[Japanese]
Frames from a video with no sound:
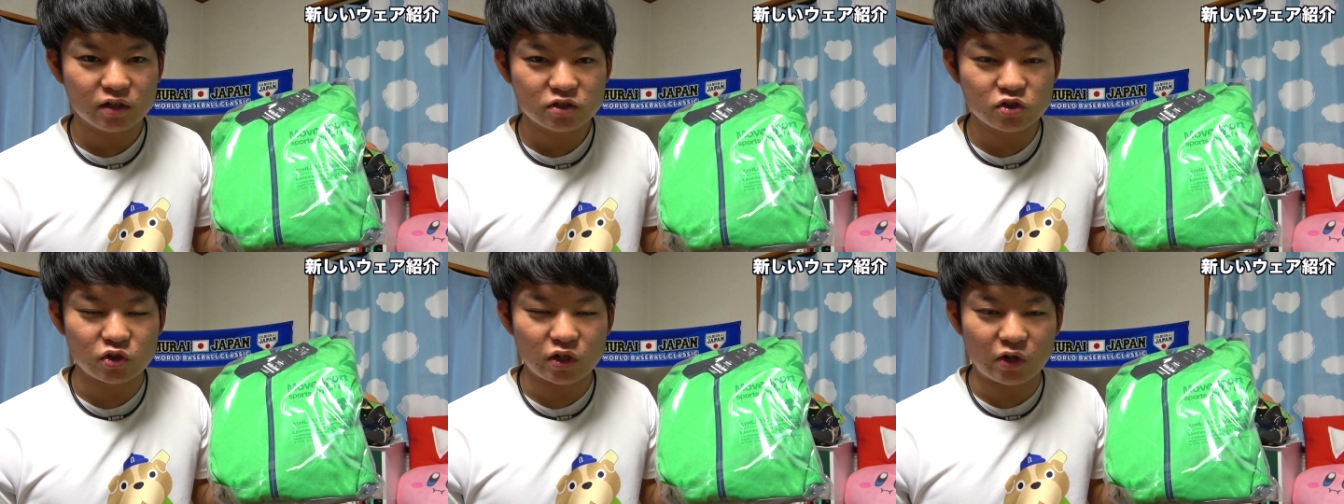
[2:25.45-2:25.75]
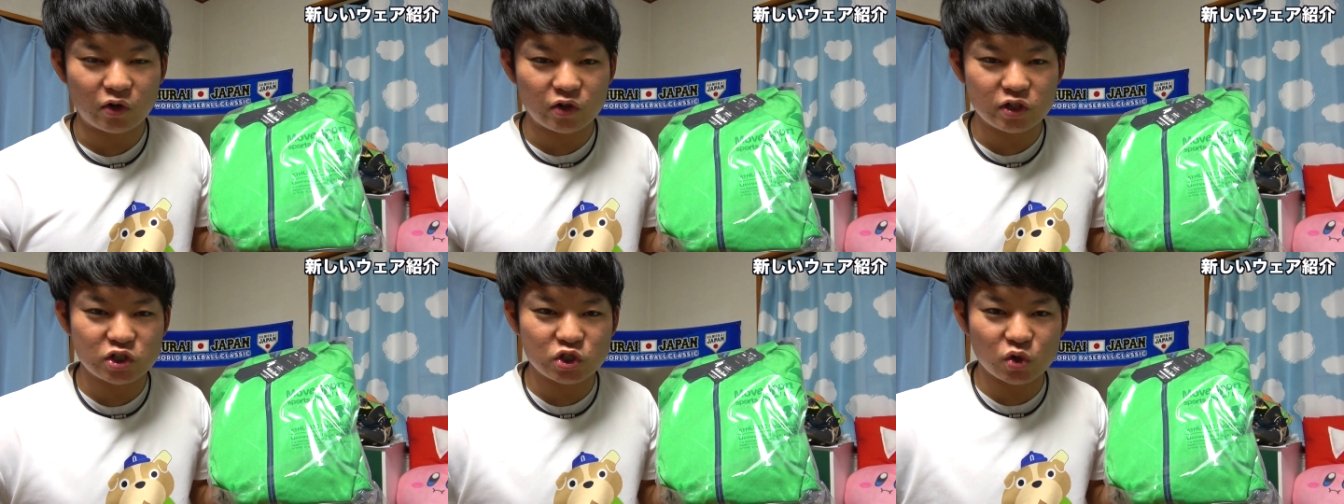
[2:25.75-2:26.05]
ちょっとあ
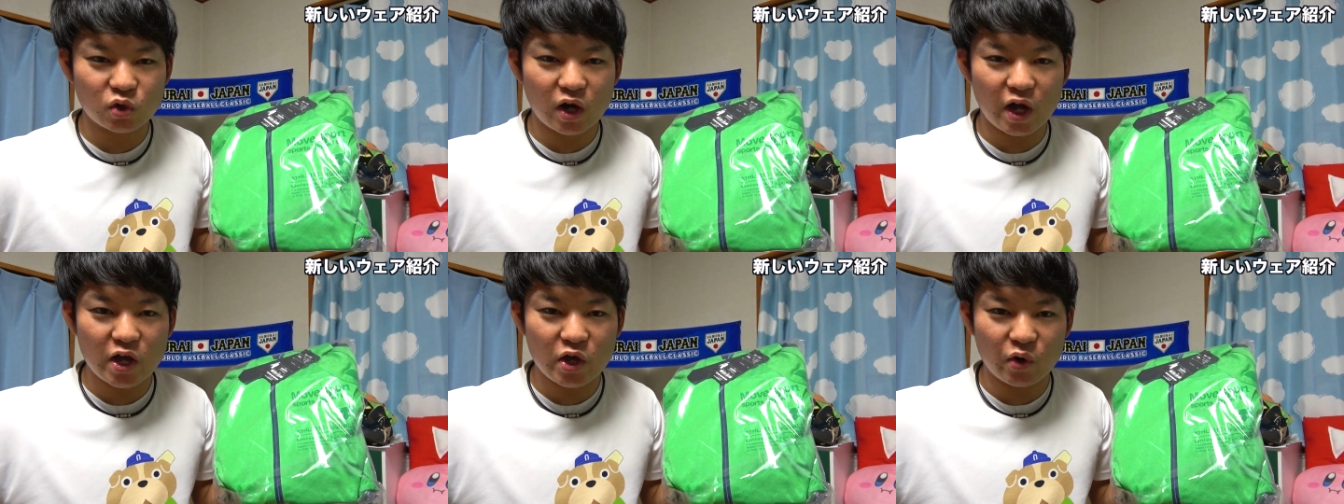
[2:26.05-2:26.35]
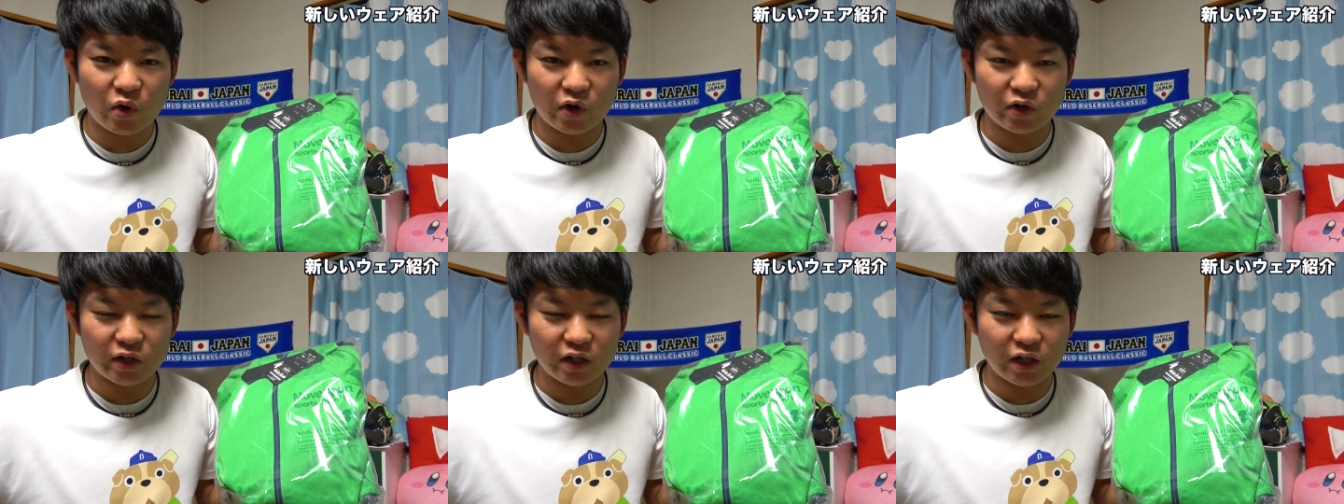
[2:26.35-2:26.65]
の一応概要
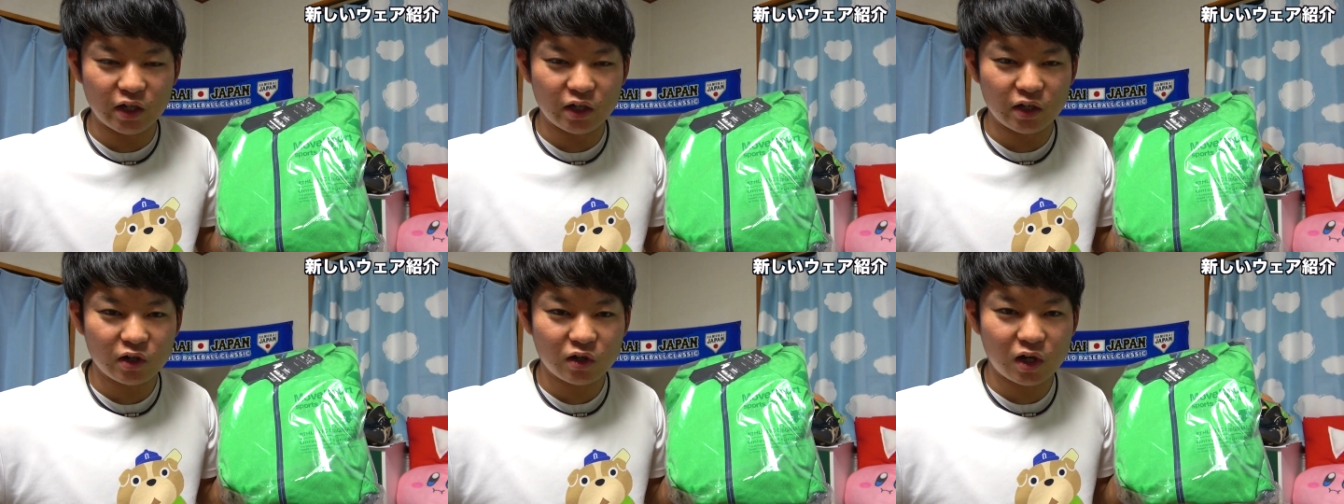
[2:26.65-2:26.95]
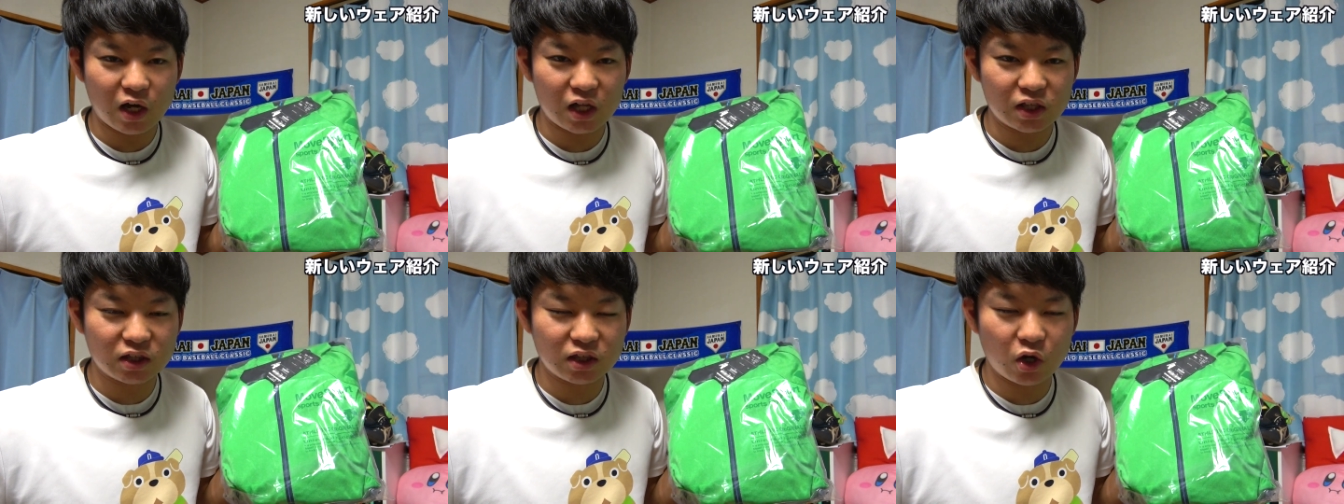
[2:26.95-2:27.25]
欄に
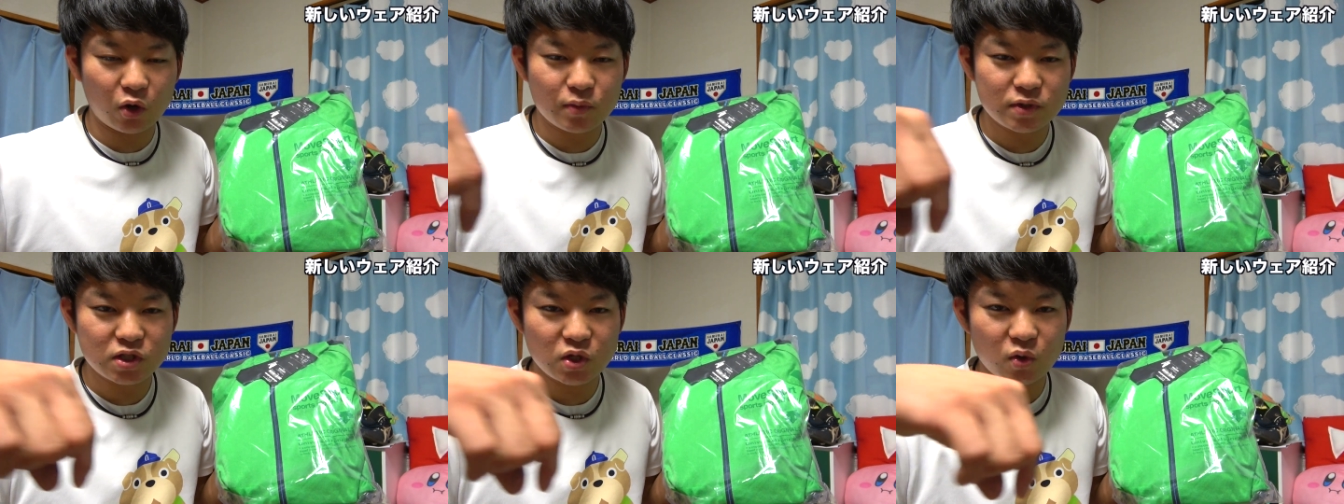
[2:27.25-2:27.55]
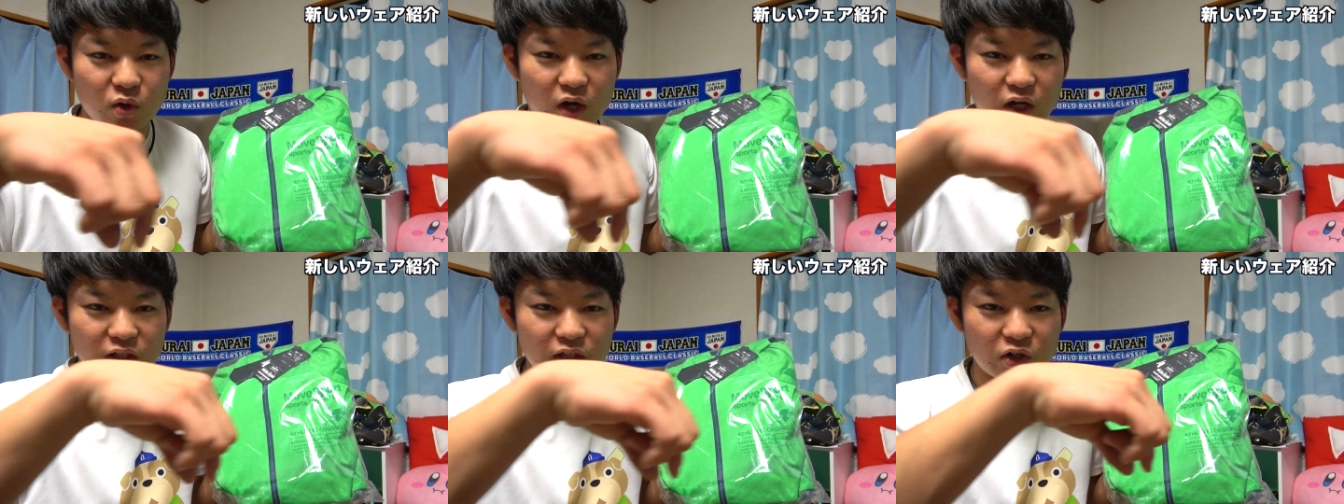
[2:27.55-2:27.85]
買ったお店
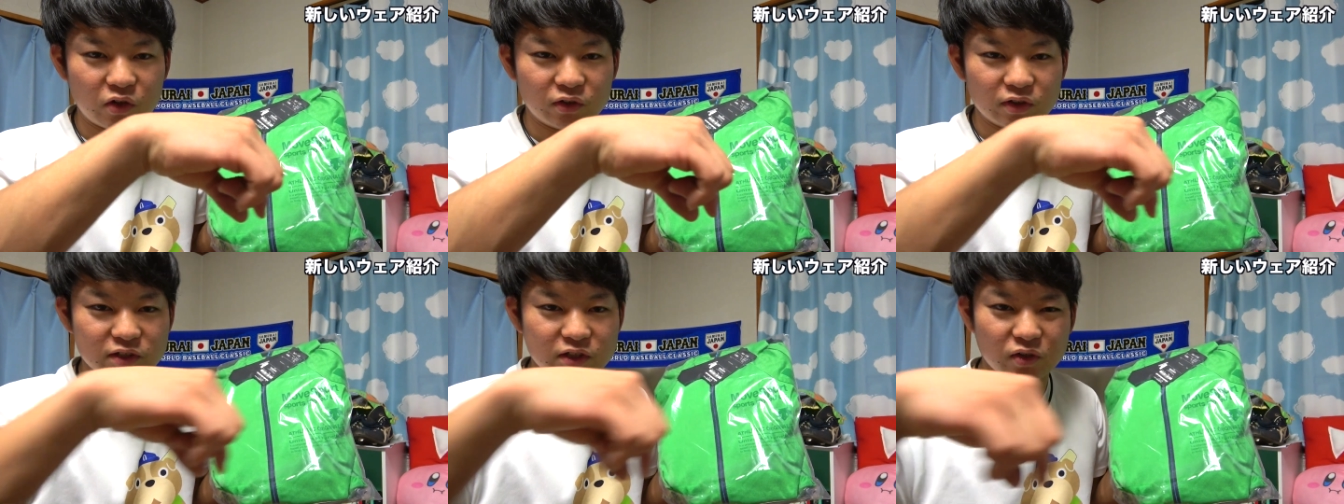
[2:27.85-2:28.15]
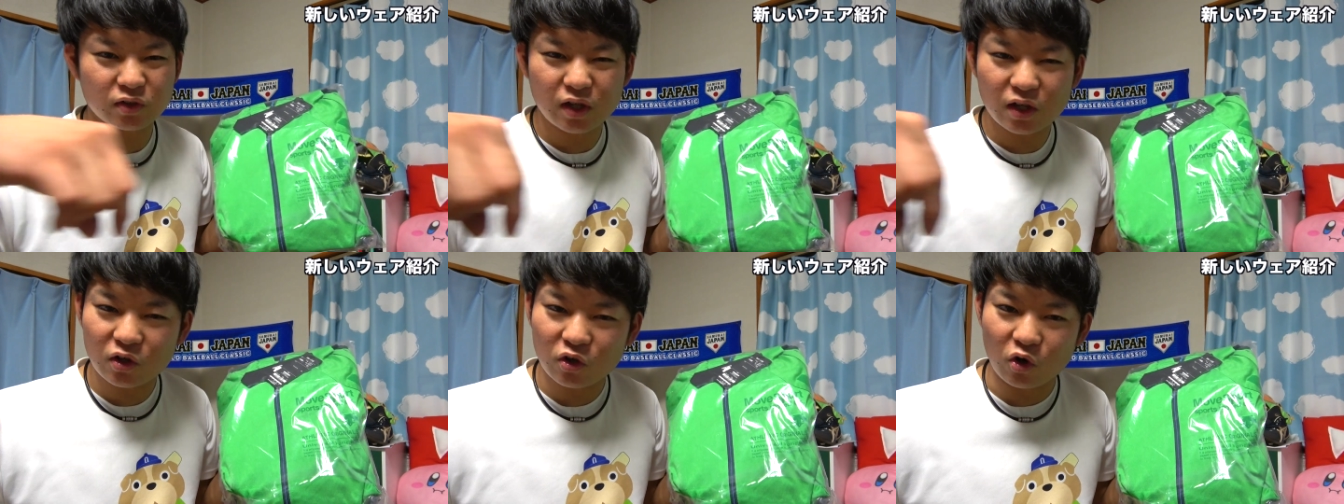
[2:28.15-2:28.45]
を書いておくんですけ
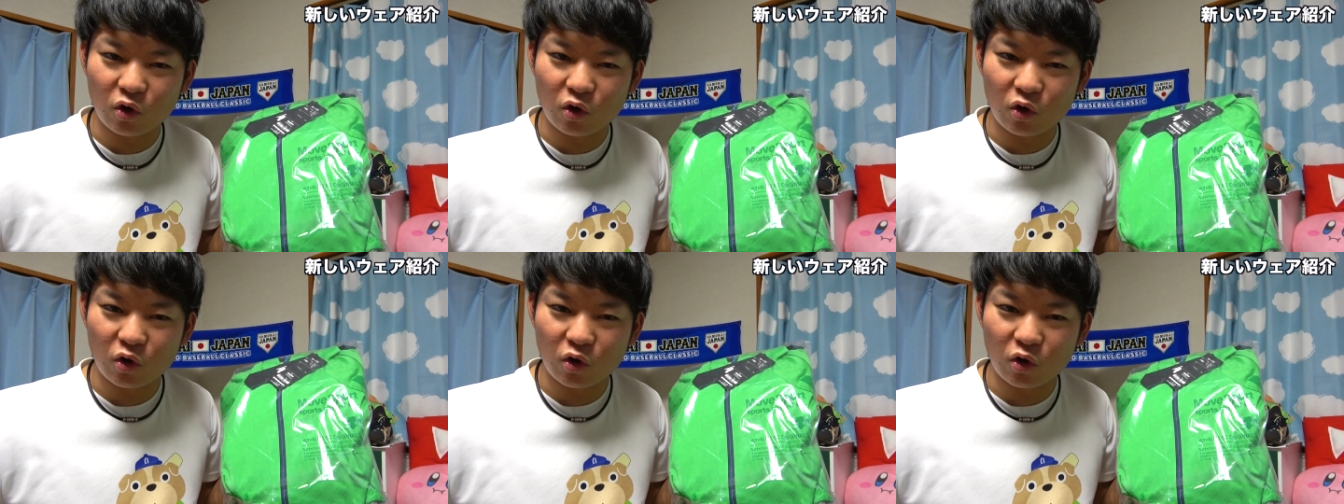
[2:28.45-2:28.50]
ど結